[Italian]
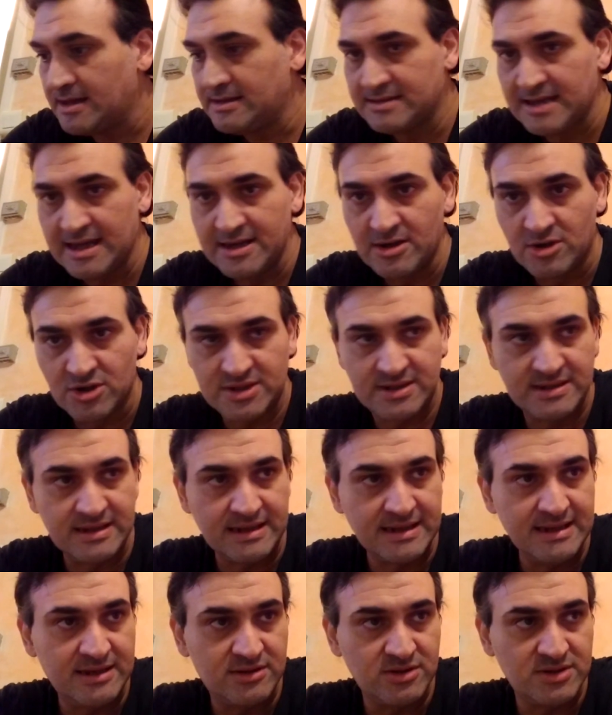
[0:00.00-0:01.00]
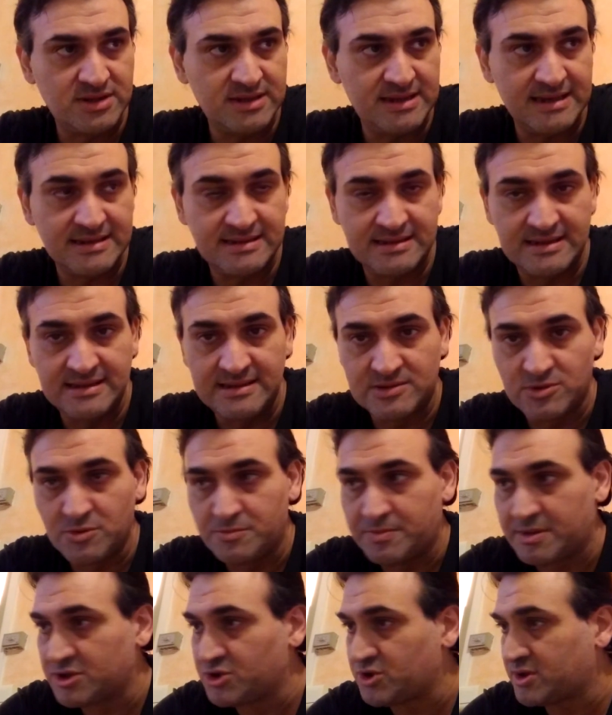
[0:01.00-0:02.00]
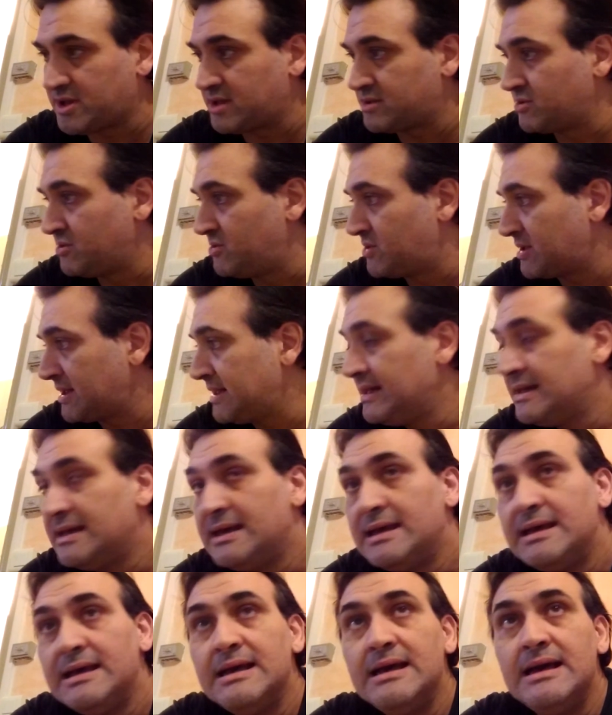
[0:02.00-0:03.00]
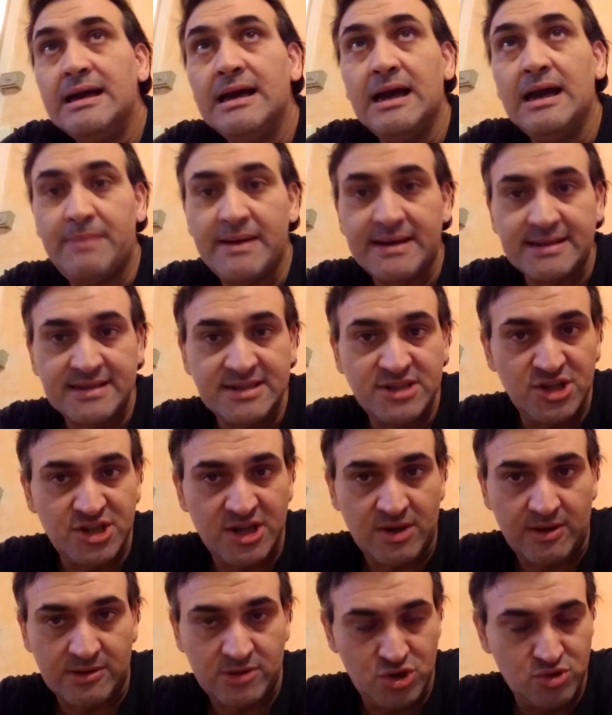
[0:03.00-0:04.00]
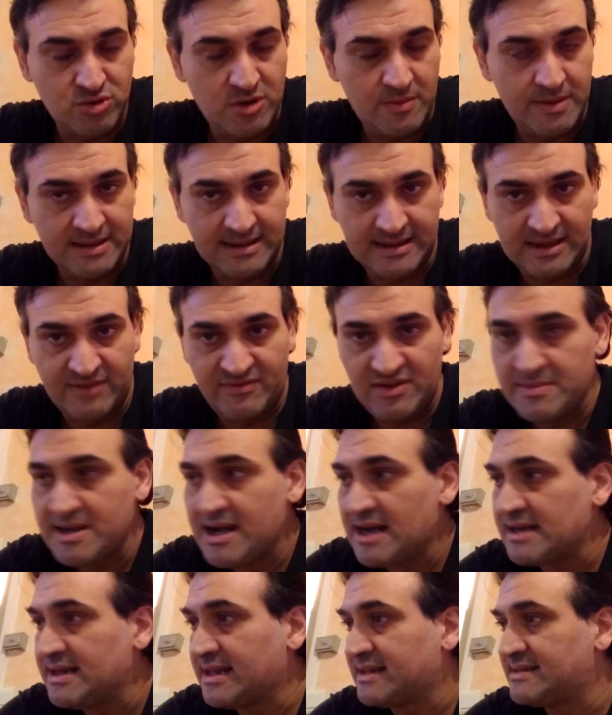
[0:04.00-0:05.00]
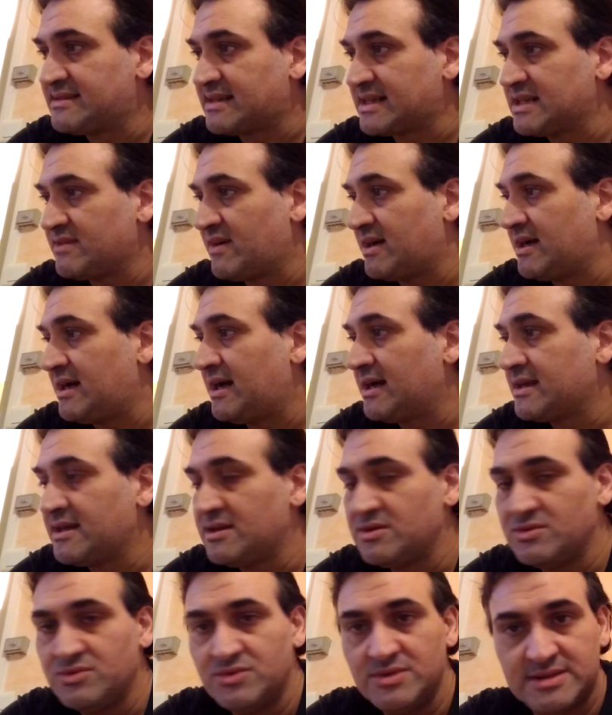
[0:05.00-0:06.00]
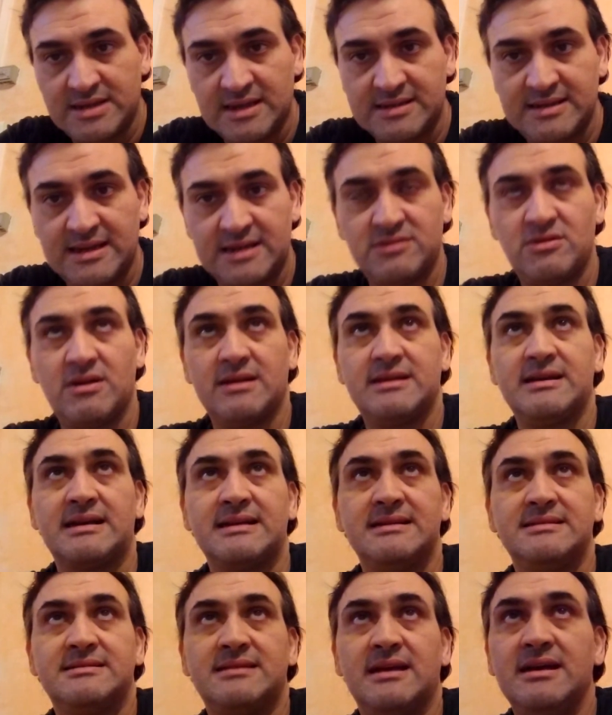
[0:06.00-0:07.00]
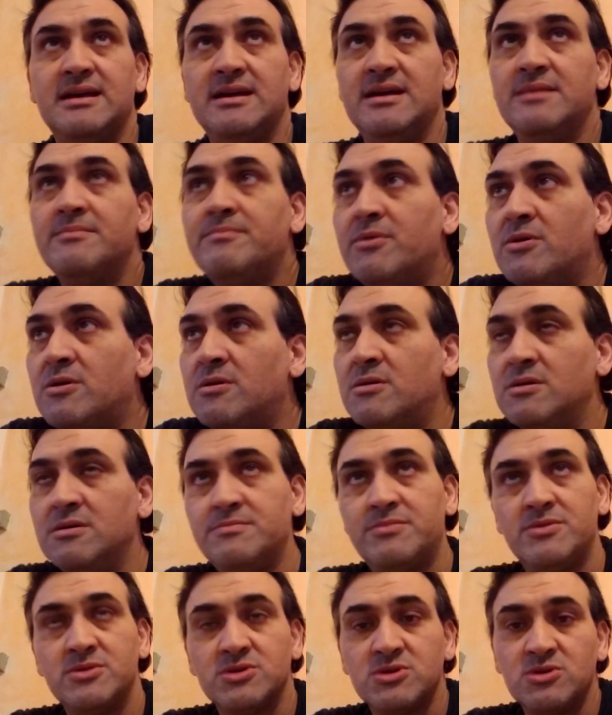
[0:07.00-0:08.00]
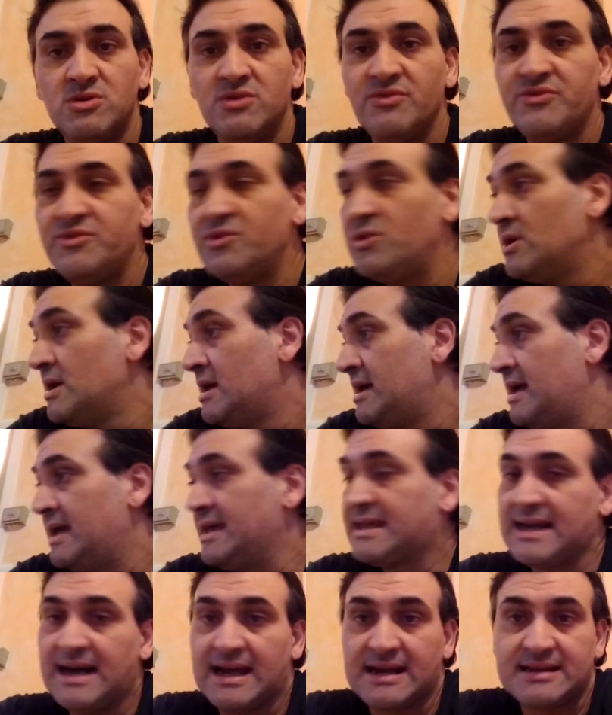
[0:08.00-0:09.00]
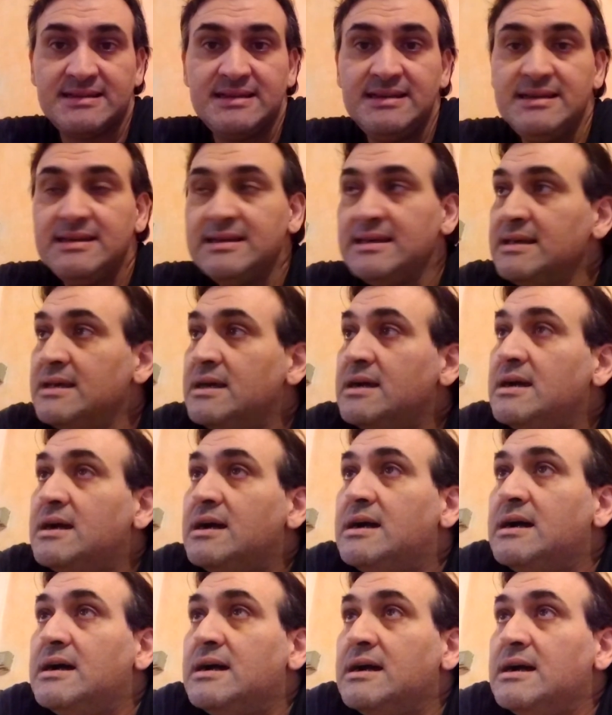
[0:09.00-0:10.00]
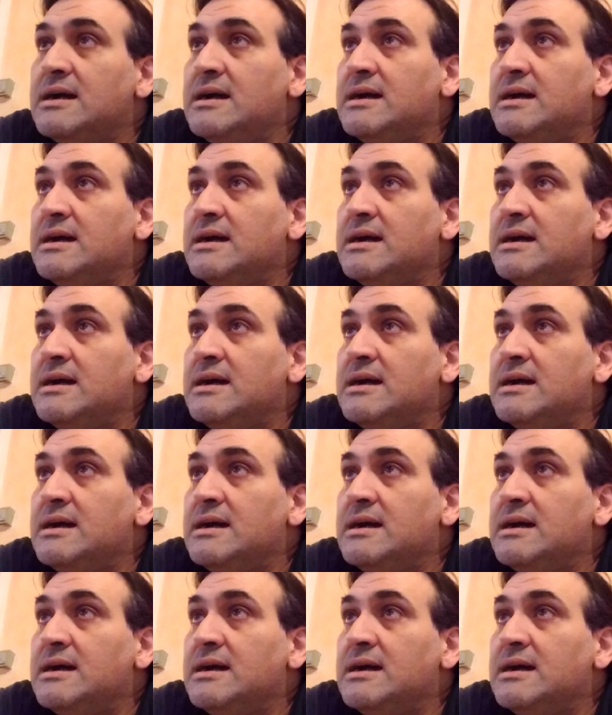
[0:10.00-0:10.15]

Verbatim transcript: dai nostri cosiddetti super giocatori eh, Perisic ha 4-5 partite che fa male, Candreva anche lui sta tirando la carretta, è un po', un po sgonfio, e Icardi eh,